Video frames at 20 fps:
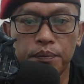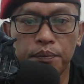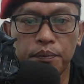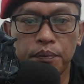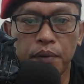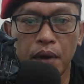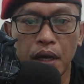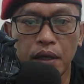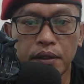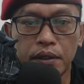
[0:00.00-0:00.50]

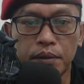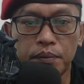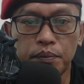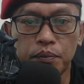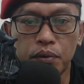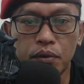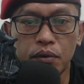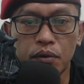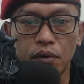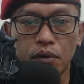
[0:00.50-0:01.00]
pagi
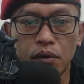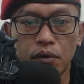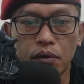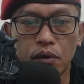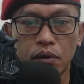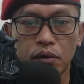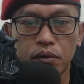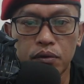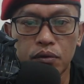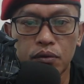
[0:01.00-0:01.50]
pukul
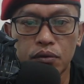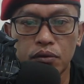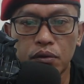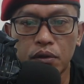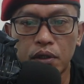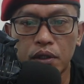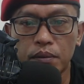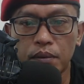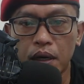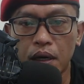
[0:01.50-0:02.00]

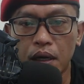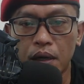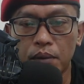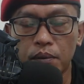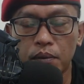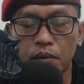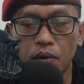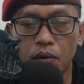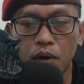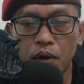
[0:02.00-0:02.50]

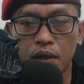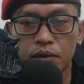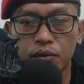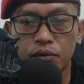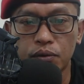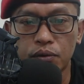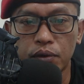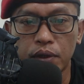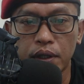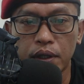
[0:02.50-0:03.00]
07.56
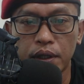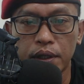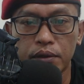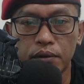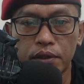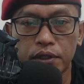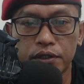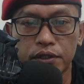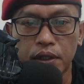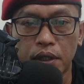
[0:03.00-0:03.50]
waktu
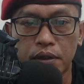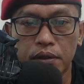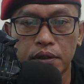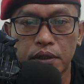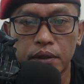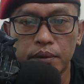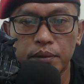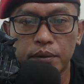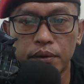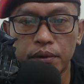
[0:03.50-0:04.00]
Indonesia
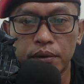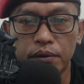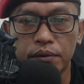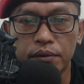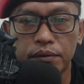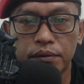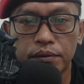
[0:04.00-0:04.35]
Timur.